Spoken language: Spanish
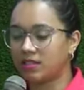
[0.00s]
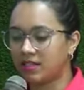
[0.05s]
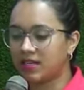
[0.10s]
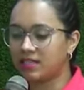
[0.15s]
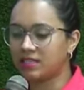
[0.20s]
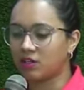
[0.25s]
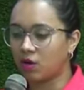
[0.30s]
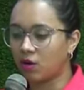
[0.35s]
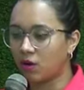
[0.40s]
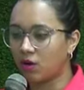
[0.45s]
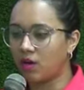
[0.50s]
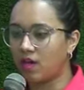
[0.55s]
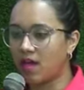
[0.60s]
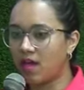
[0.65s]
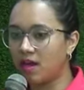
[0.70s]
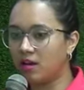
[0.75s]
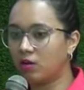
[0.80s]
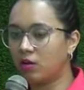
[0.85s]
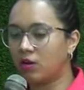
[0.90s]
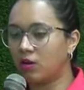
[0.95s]
psicología
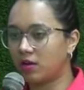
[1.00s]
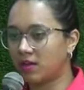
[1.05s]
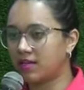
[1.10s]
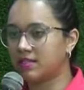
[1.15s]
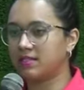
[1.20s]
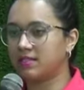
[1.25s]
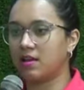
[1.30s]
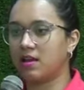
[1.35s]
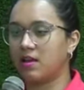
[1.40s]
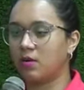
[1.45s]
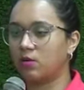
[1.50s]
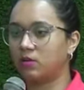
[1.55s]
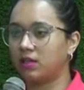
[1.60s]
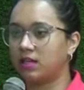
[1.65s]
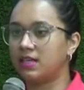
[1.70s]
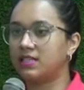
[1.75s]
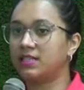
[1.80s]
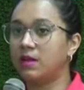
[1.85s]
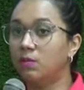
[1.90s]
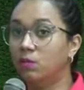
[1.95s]
del color que se
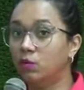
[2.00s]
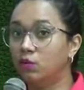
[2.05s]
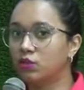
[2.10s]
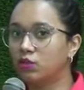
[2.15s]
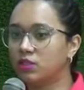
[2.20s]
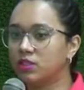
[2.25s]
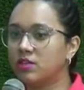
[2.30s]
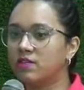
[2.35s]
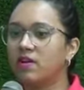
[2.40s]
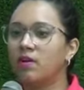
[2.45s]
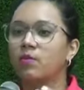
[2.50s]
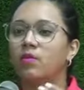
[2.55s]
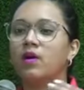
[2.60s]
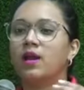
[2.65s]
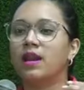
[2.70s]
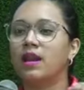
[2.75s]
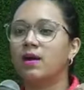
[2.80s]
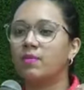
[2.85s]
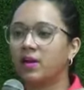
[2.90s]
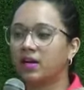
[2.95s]
utiliza mucho, si vemos
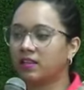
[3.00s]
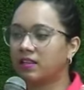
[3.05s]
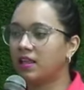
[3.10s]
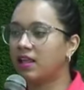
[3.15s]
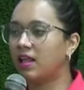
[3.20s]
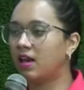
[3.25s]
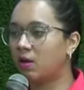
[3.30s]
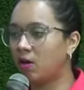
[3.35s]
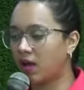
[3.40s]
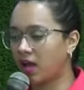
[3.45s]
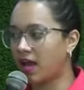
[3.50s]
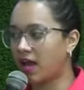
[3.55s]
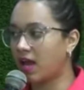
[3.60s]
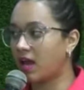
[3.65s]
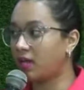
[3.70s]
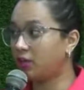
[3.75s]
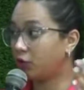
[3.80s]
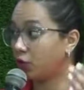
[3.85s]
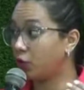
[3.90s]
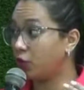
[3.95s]
en la parte de lo que es
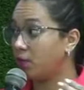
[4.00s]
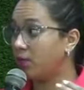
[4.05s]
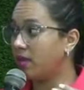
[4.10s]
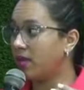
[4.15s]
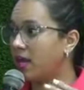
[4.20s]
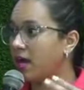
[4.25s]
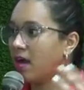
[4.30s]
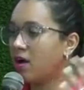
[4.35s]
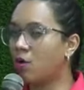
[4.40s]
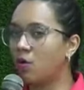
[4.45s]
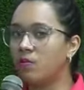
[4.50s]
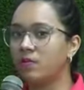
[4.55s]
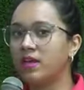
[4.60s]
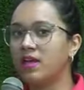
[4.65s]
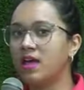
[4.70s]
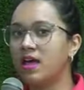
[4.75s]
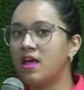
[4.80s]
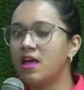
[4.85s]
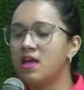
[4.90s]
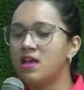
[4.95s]
gastronomía,
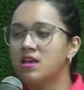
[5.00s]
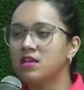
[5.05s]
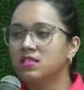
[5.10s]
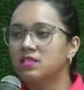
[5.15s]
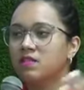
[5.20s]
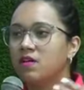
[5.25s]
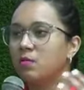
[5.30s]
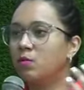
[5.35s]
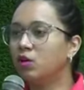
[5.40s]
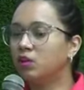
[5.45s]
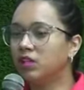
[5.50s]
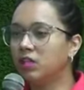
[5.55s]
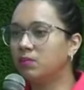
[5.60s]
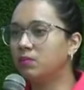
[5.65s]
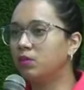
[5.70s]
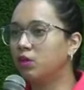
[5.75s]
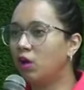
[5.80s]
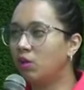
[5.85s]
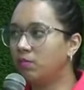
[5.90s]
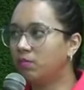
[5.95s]
comida, si vemos
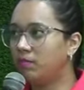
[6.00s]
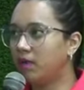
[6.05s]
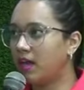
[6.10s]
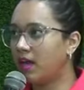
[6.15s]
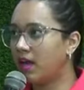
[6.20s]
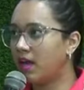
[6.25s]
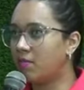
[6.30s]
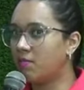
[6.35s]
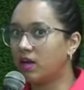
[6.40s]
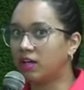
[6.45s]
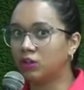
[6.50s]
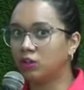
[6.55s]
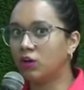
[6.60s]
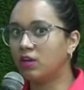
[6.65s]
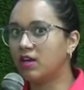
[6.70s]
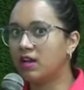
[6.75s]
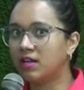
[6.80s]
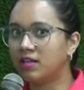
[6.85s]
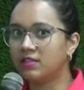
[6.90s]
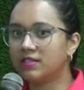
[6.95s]
Tip Top, eh,
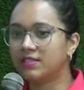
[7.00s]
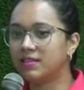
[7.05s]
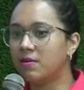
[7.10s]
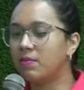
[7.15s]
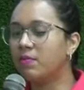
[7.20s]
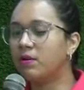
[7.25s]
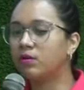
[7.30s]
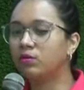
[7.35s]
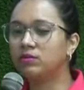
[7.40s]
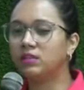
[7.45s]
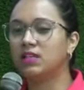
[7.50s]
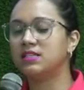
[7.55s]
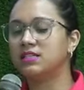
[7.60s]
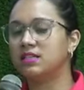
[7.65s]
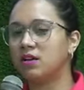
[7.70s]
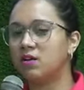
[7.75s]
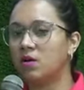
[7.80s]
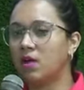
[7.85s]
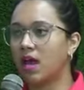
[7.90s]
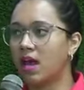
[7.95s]
McDonald's, siempre
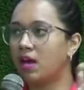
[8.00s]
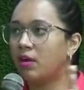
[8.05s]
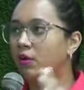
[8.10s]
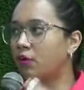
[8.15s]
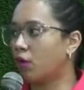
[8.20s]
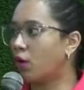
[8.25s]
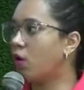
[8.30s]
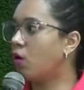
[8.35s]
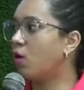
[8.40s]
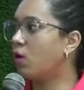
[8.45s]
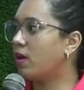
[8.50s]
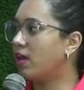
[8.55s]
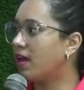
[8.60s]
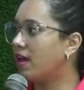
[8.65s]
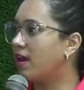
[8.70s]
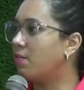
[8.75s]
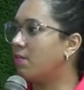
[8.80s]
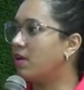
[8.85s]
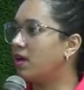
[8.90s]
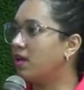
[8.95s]
utilizan lo que es el rojo y el
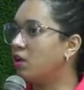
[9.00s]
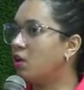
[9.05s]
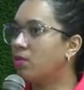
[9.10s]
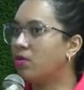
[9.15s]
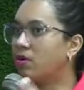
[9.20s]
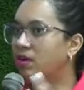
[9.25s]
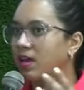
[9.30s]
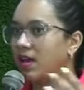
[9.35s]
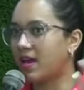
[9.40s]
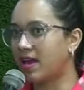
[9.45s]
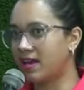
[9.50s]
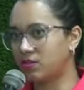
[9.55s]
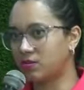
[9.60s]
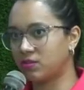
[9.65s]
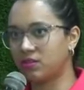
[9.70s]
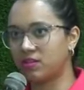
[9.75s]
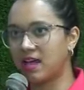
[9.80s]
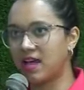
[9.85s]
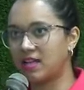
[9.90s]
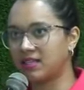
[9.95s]
amarillo porque eso
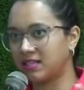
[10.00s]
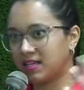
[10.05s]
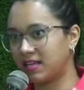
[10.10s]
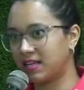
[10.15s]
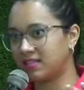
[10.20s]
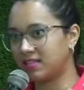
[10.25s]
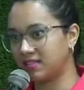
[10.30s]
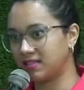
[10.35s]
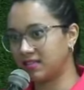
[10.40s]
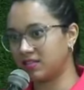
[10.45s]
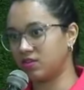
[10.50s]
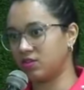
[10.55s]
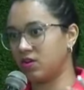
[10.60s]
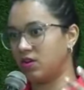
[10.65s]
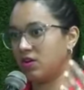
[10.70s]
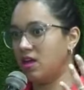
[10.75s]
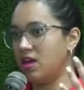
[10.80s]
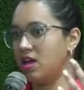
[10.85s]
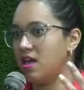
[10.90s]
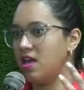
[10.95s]
te hace la
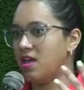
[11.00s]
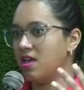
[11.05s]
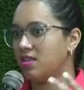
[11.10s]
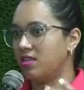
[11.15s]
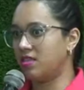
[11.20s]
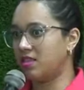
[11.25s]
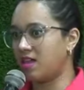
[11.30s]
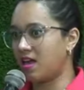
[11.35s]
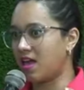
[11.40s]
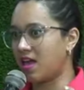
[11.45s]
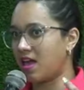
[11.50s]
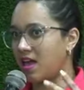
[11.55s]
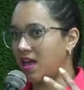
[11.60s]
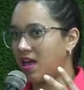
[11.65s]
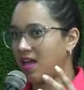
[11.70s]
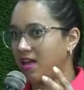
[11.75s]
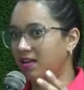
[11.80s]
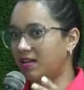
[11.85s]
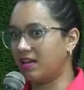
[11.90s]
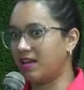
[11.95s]
sensación
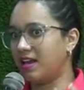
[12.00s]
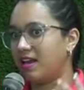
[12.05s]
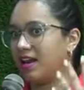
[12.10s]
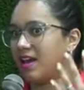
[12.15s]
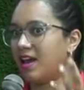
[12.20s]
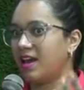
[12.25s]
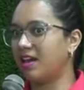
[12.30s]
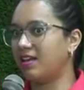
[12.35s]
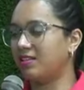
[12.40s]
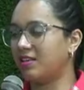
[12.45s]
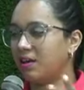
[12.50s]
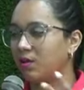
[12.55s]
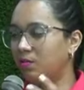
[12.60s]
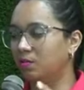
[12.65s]
de querer, de